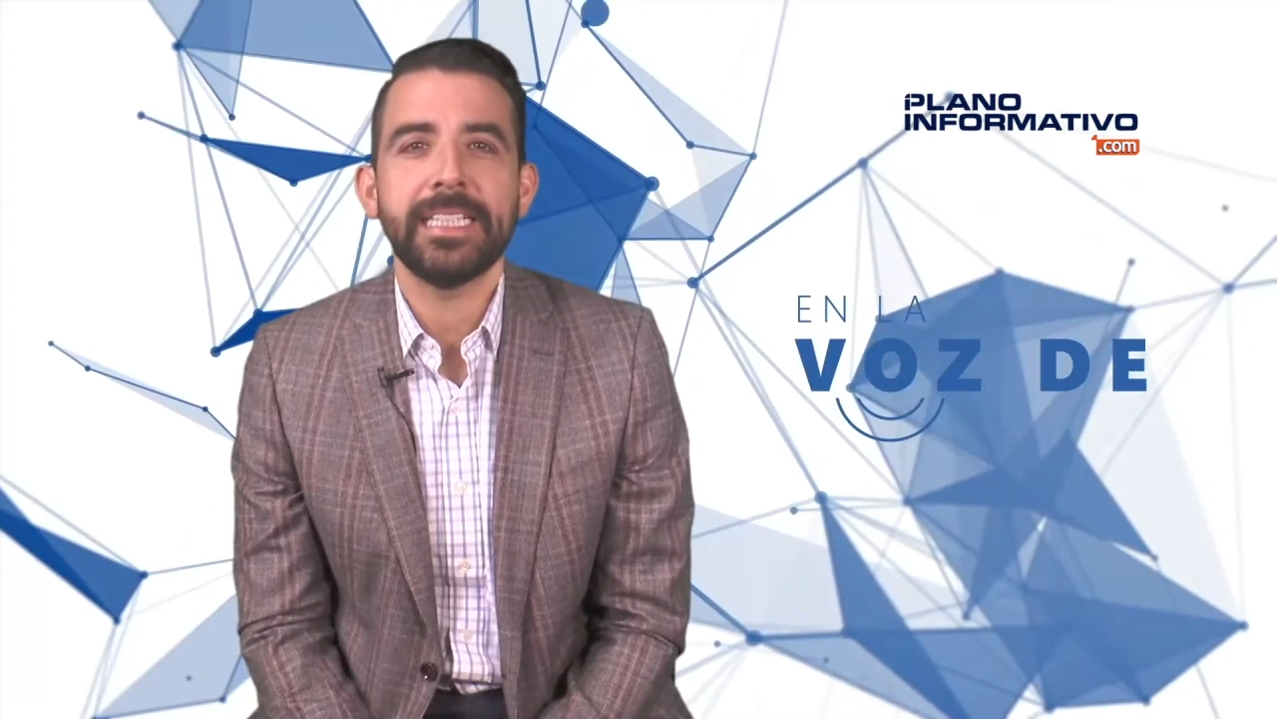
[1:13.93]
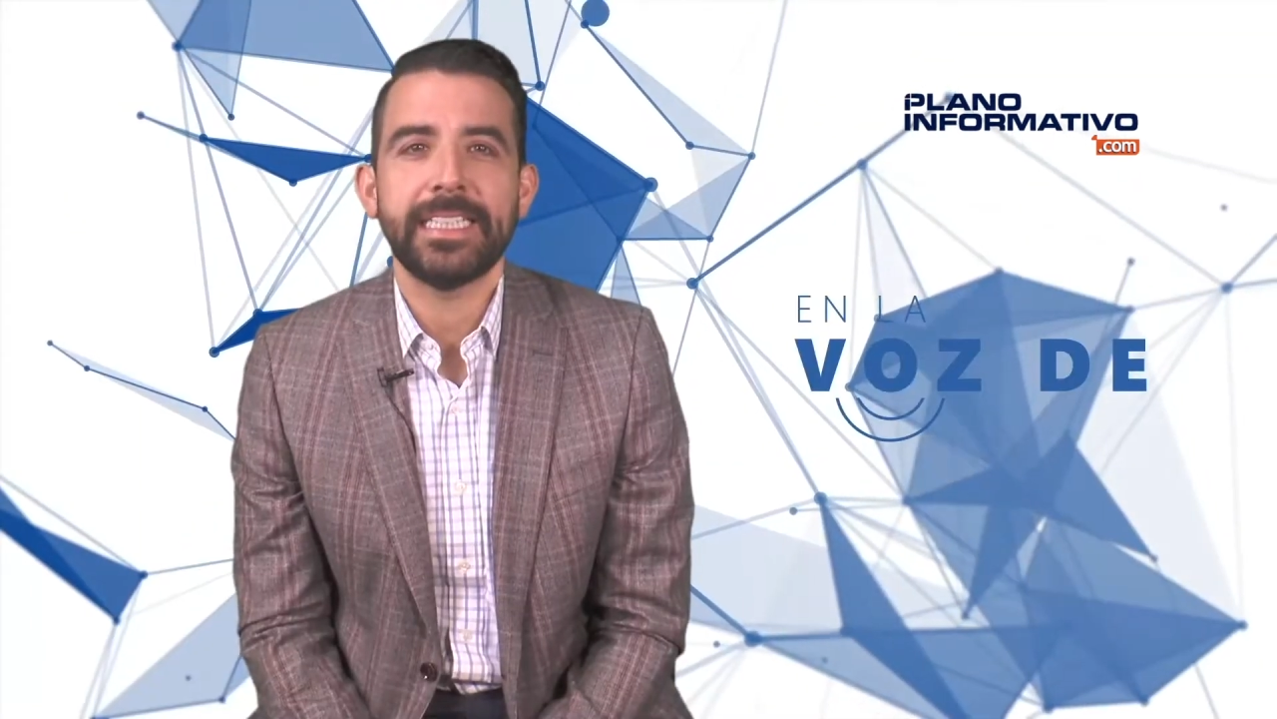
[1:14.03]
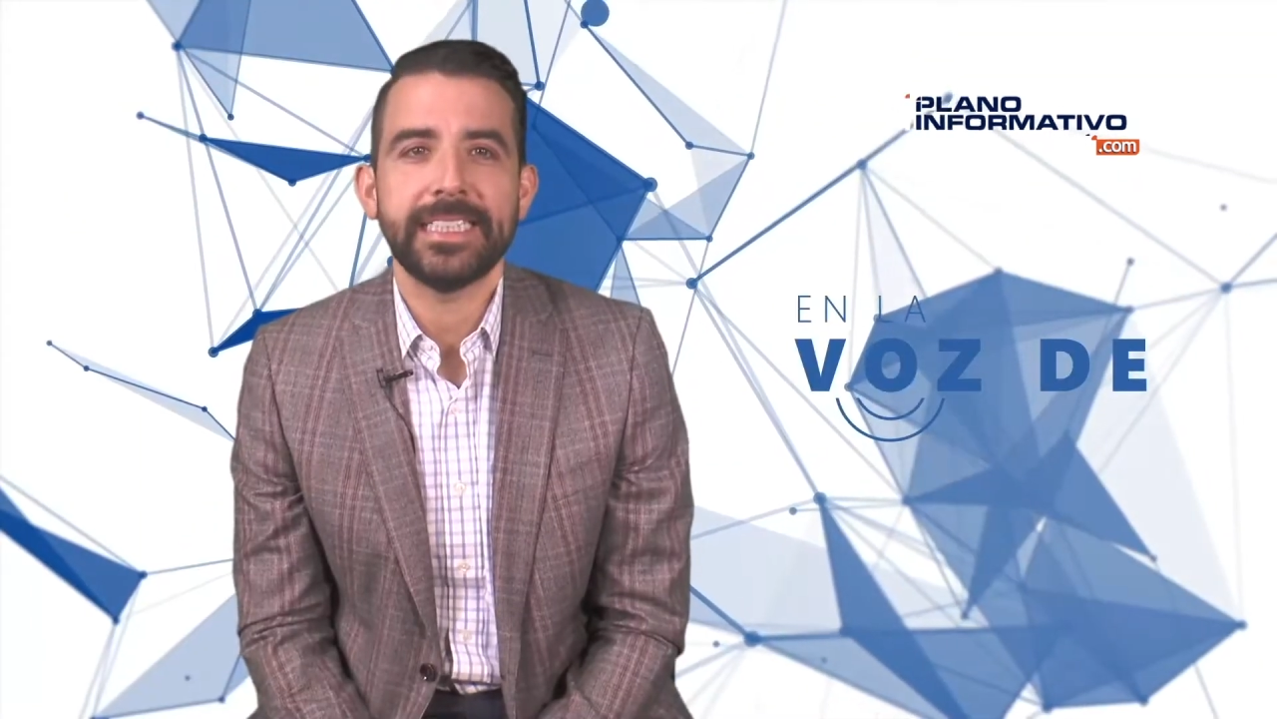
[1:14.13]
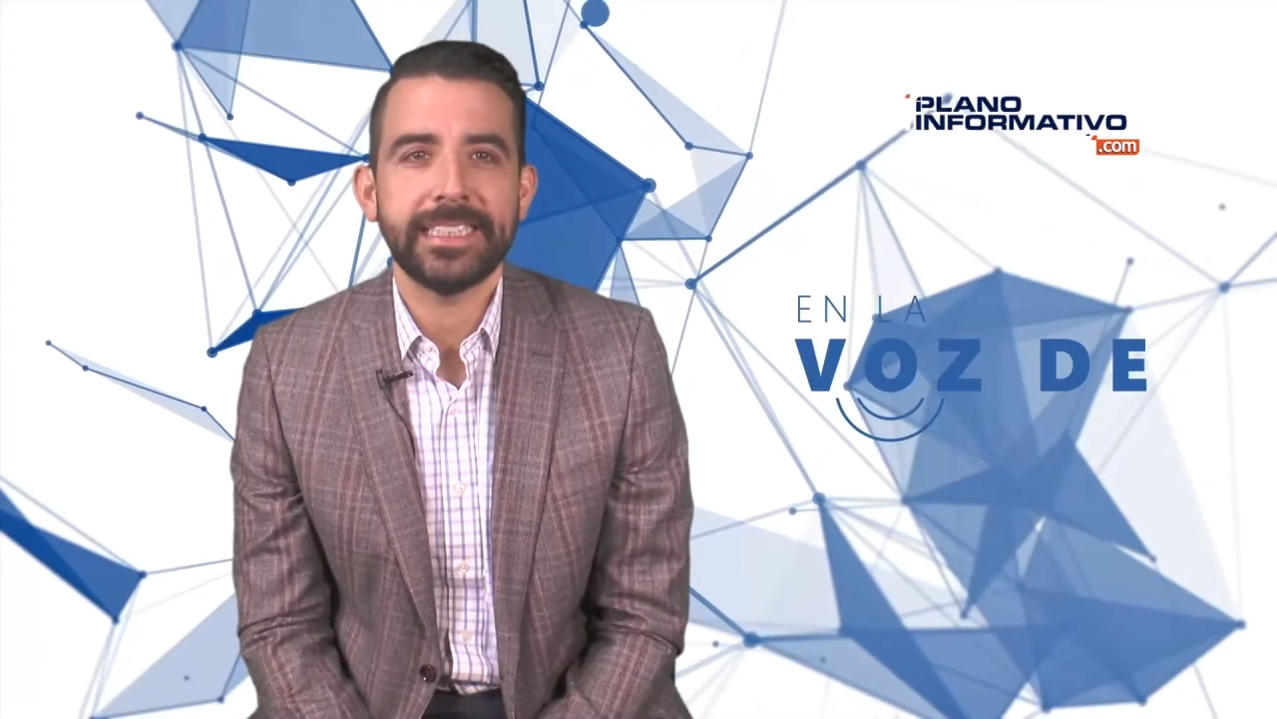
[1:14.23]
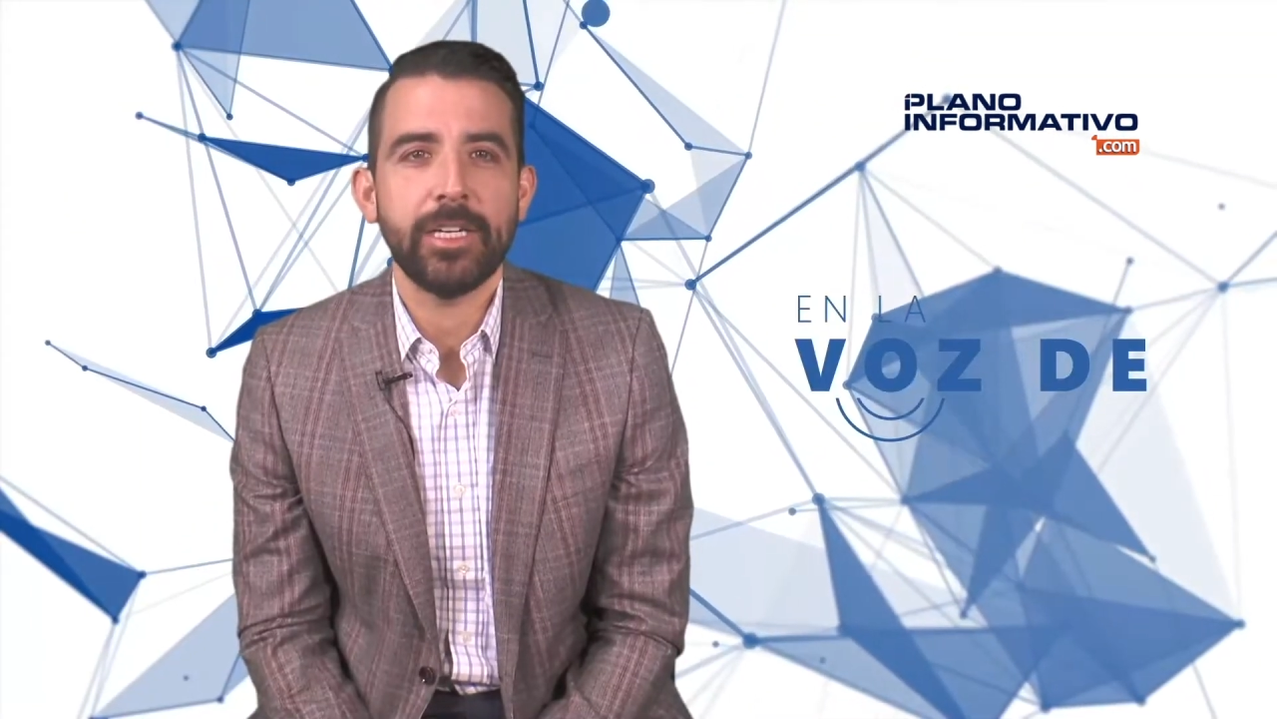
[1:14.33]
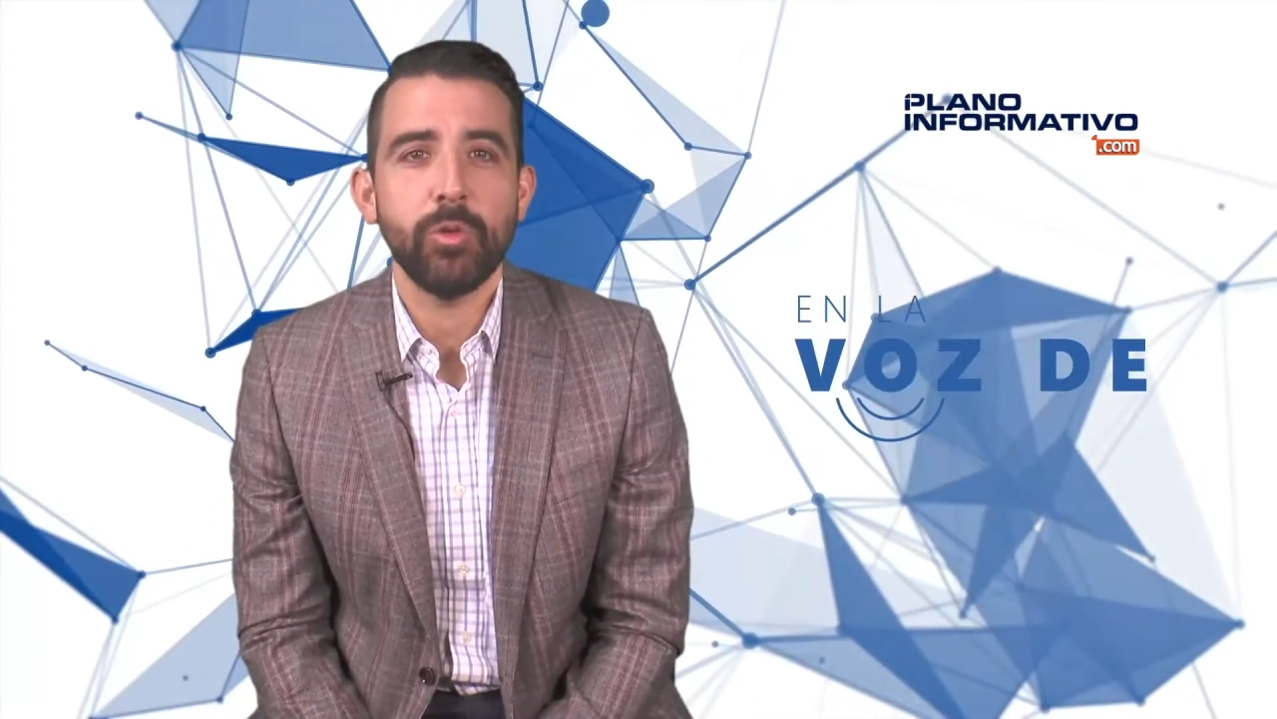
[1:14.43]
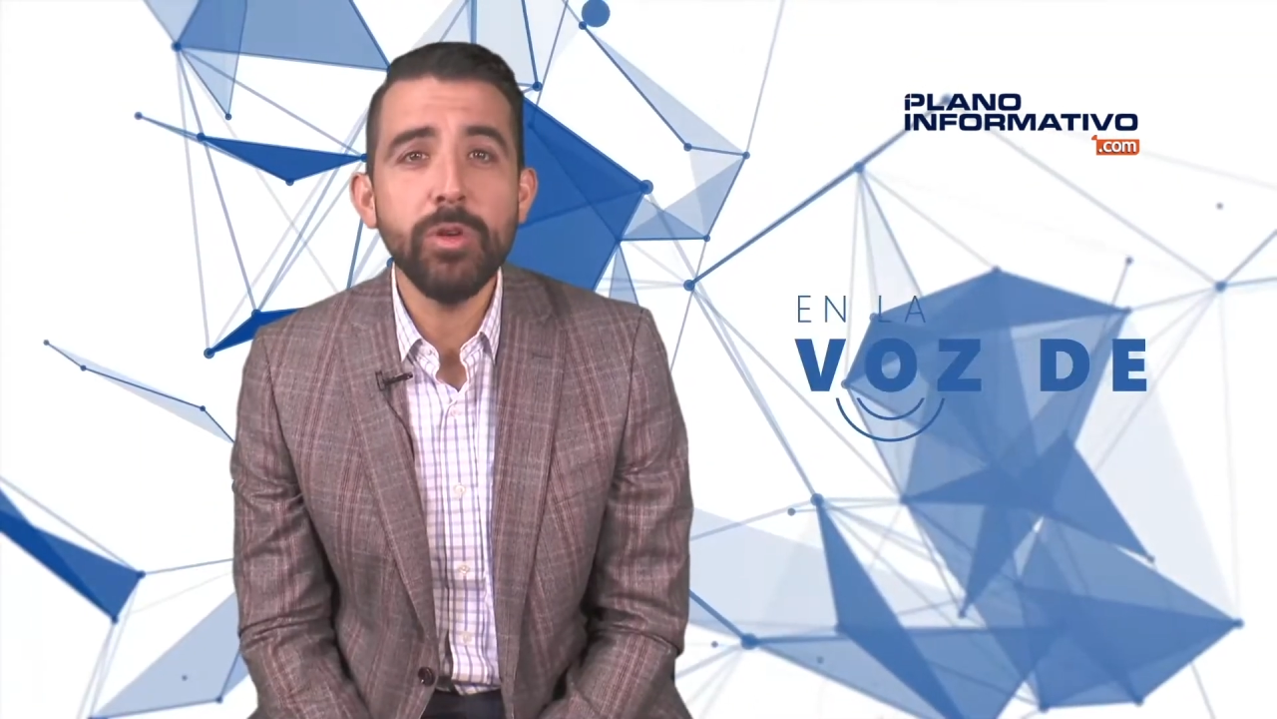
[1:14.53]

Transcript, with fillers: rechazar